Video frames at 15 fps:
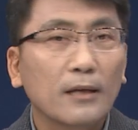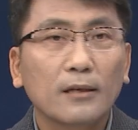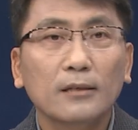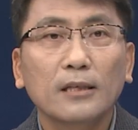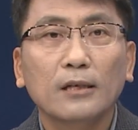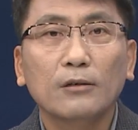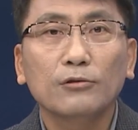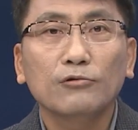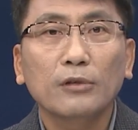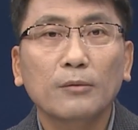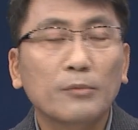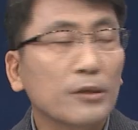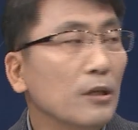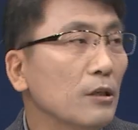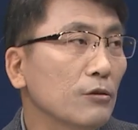근데 그 중에
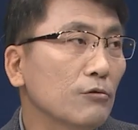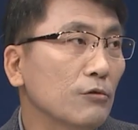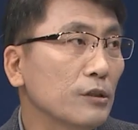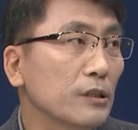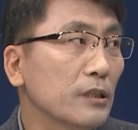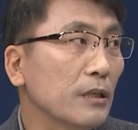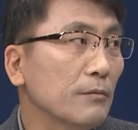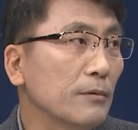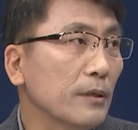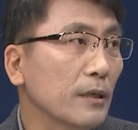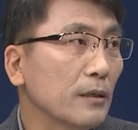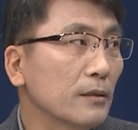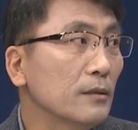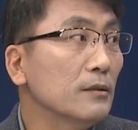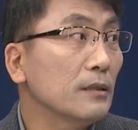뭐 18곳이기
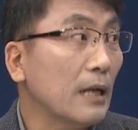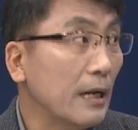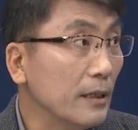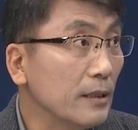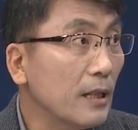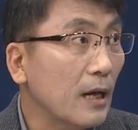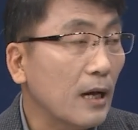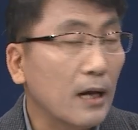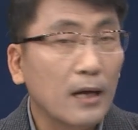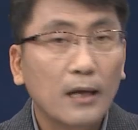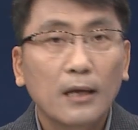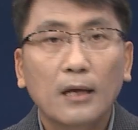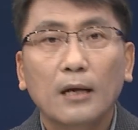때문에 그런 건 아니다.